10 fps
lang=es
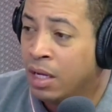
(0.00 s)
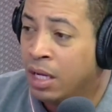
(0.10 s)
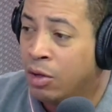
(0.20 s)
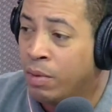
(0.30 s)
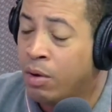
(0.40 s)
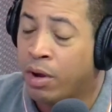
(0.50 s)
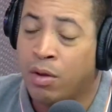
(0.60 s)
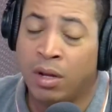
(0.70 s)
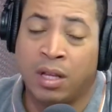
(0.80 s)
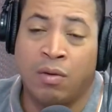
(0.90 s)
Y Domingo
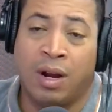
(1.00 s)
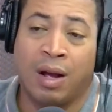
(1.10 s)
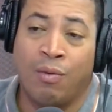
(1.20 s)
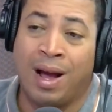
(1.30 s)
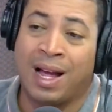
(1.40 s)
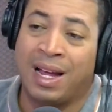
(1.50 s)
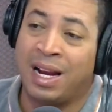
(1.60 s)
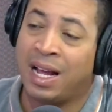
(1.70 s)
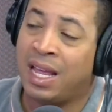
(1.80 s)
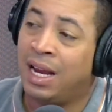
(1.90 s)
Quiñones tenía una, una
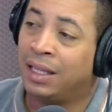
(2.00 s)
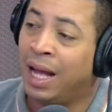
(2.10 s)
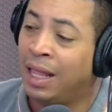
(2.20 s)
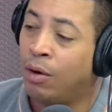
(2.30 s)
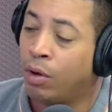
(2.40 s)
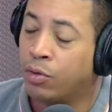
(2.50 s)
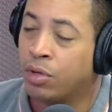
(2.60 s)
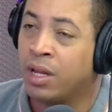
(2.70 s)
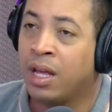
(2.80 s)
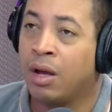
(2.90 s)
carrera latada Lo que
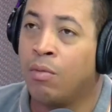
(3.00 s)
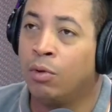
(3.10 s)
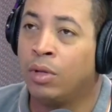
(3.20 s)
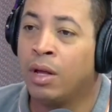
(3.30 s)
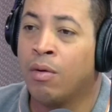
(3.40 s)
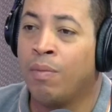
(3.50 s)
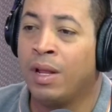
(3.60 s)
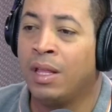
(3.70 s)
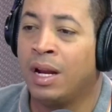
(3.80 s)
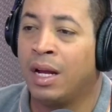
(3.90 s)
sucede es que, como ustedes
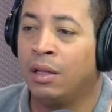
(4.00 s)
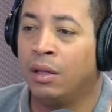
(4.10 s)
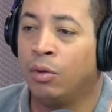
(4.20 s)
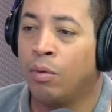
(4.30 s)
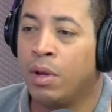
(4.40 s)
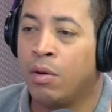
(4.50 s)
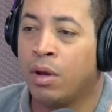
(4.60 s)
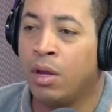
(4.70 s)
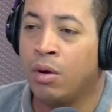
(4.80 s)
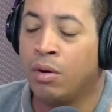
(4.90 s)
comprenderán, Domingo
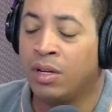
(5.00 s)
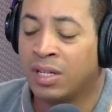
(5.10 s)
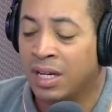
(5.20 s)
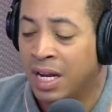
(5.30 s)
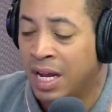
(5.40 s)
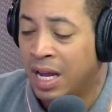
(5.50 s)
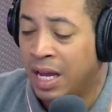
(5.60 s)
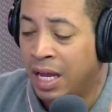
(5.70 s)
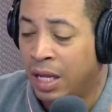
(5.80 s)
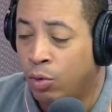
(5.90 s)
Quiñones
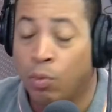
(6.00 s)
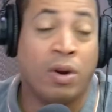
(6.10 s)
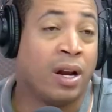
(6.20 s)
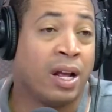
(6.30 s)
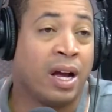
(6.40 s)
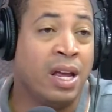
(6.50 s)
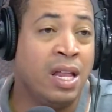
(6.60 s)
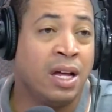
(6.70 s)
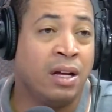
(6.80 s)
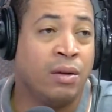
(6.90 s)
eh, tuvo una
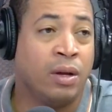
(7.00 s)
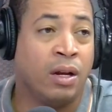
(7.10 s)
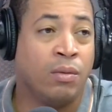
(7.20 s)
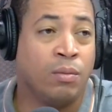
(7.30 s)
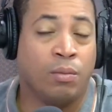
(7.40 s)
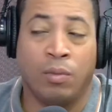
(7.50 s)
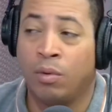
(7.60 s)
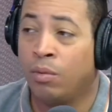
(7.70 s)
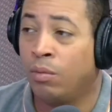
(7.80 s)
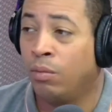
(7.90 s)
recaída
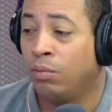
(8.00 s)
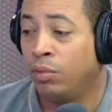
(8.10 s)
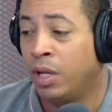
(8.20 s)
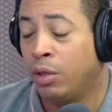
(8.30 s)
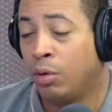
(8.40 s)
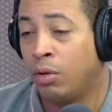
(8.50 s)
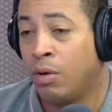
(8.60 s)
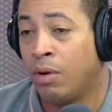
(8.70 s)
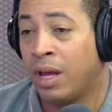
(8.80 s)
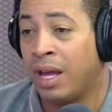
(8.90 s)
mm. dentro de
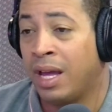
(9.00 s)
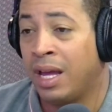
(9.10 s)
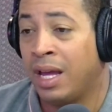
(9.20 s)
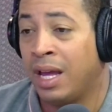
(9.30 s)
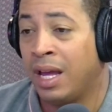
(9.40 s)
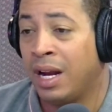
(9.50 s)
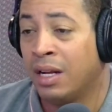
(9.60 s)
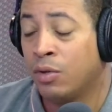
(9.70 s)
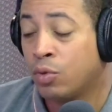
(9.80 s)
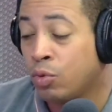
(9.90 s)
lo que
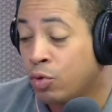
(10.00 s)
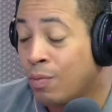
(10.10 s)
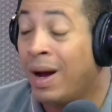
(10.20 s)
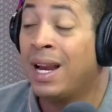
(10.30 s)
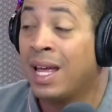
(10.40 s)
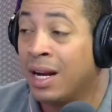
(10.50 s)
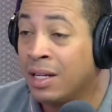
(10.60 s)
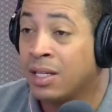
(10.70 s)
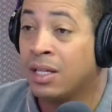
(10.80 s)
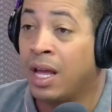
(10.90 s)
eran sus
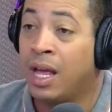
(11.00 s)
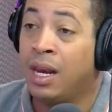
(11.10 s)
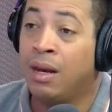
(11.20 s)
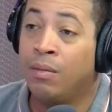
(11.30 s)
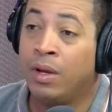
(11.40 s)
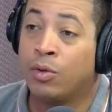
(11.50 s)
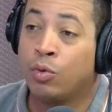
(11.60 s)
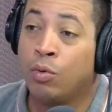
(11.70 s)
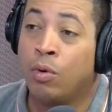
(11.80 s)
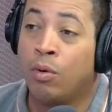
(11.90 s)
maneras. Él
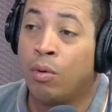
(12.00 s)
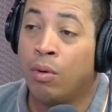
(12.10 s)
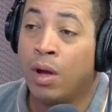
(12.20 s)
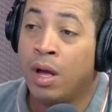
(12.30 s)
estuvo